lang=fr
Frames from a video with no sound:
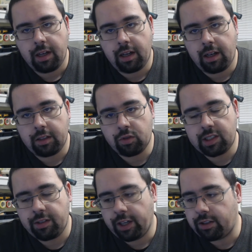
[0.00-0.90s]
Euh, donc
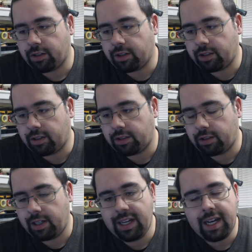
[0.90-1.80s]
c'est vrai
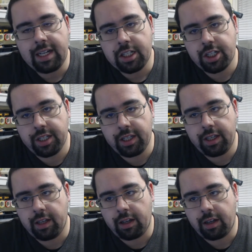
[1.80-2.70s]
que là,
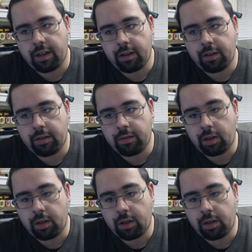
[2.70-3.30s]
euh,